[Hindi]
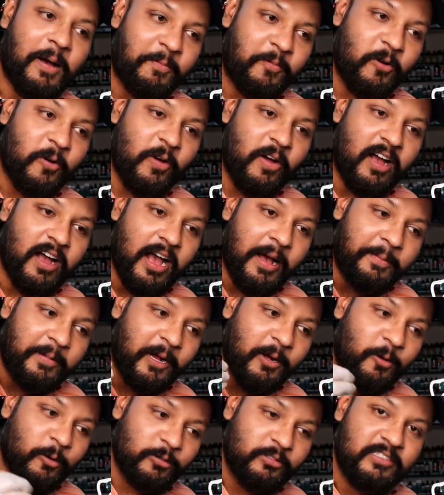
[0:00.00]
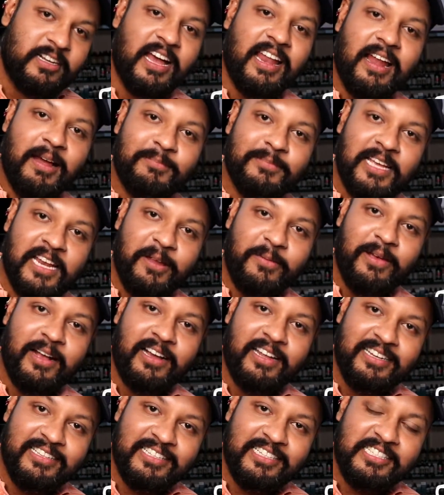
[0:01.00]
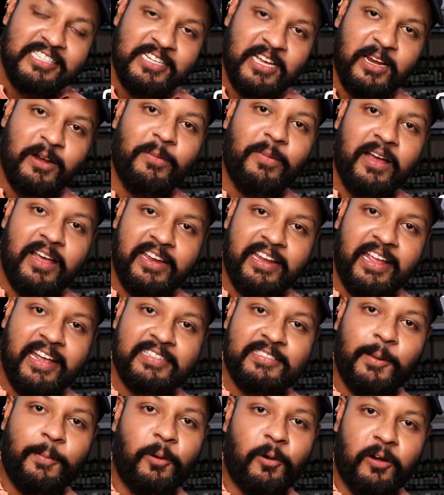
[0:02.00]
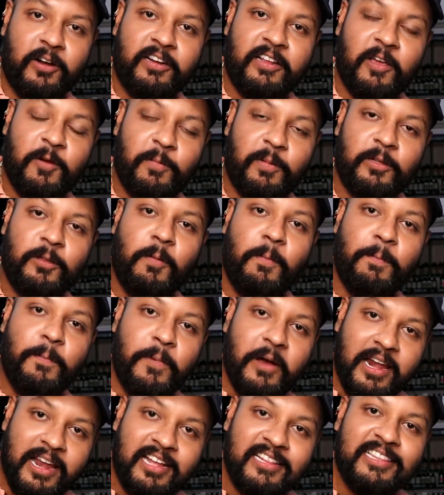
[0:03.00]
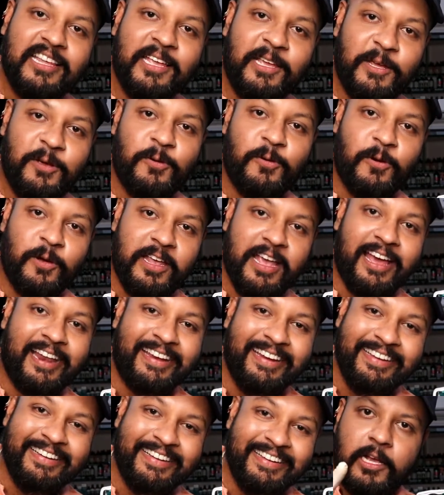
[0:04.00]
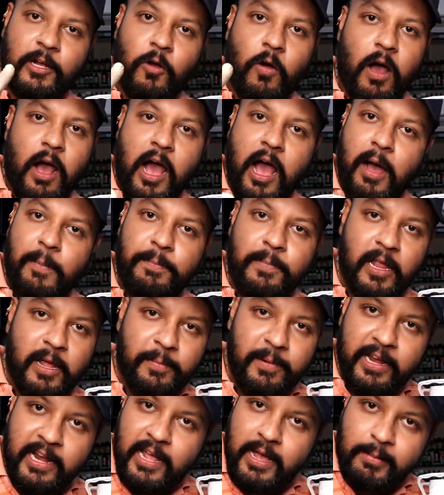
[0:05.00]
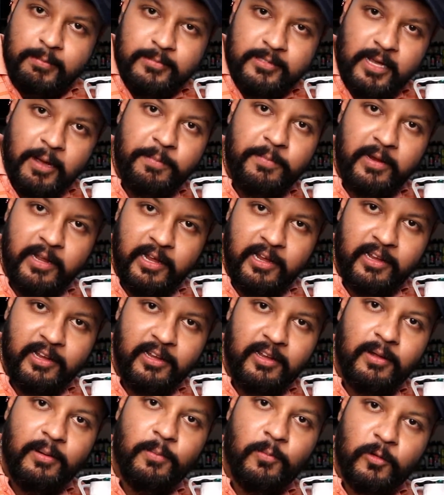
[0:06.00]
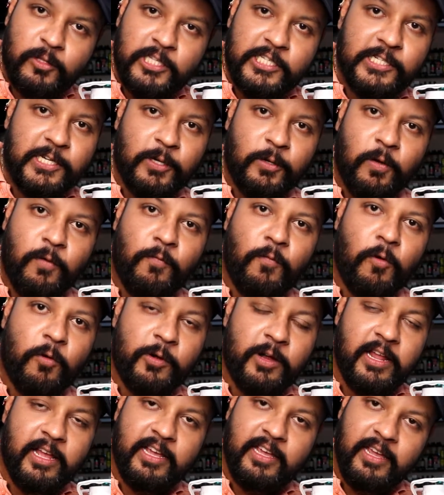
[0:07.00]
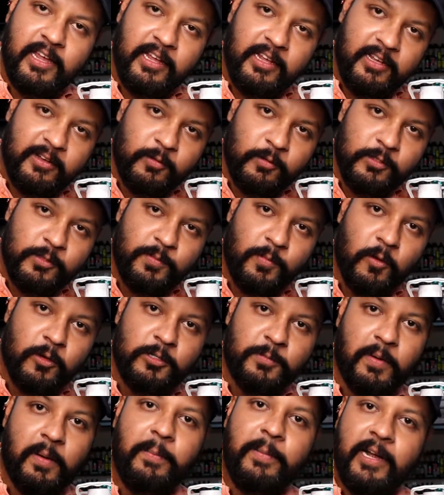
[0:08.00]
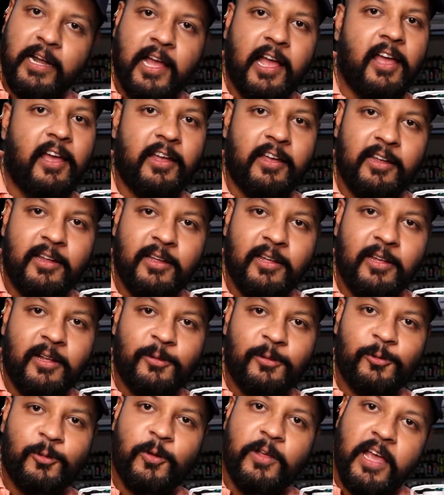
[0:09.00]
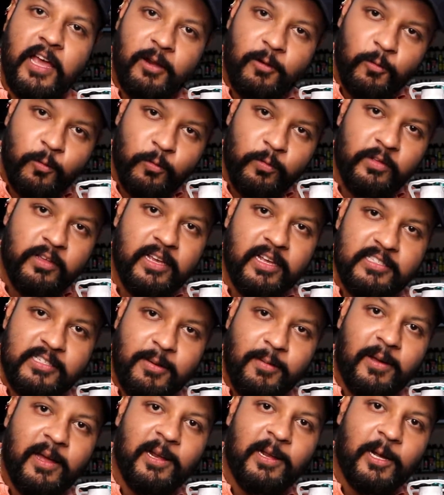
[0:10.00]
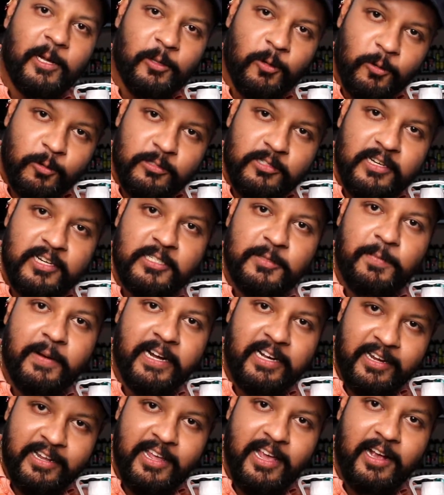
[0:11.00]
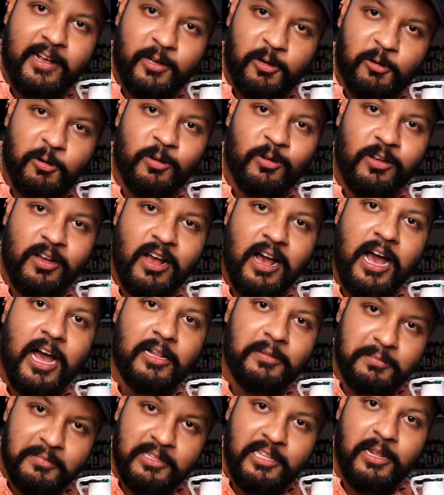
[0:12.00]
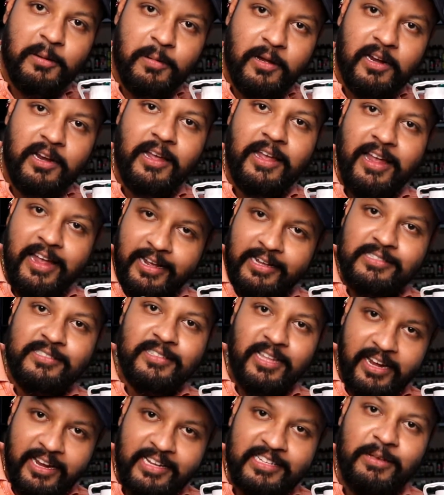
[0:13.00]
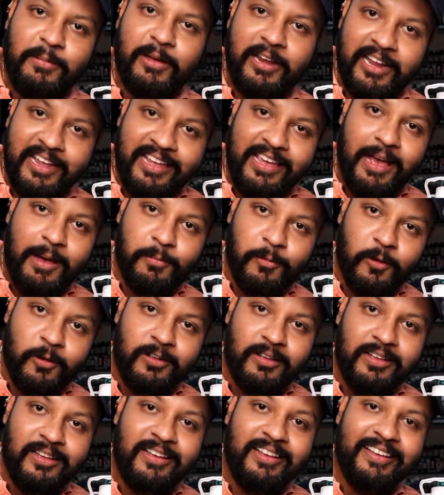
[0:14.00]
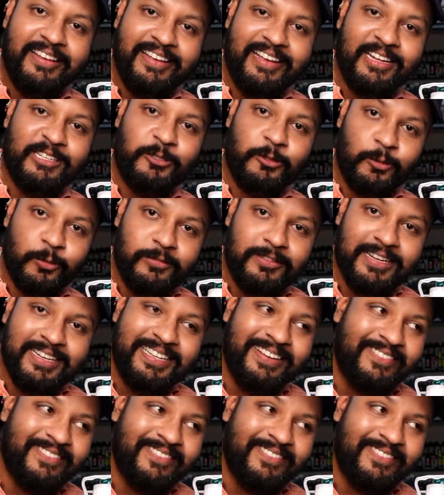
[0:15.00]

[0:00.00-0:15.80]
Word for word: आपको आपका खुद का नाम देने में अगर इतनी शर्म आ रही है ऐसे प्रोडक्ट के ऊपर तो बनाते ही क्यों हो यार देखो आपने मैंने हम सब ने मोदी जी को वोट देके उस पोस्ट पे बिठाया है तो यार उनके जबान का तो कुछ रिस्पेक्ट किया करो आत्मनिर्भर इस तरीके से बनेंगे क्या हम लोग क्या